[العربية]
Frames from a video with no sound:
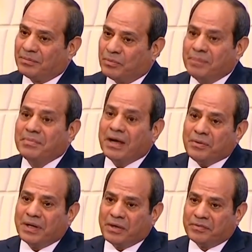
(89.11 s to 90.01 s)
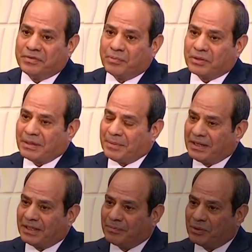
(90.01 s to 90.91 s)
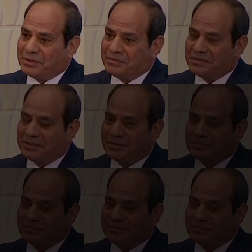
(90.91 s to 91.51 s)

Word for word: مهم قوي قوي في المجتمع اللي احنا موجودين فيه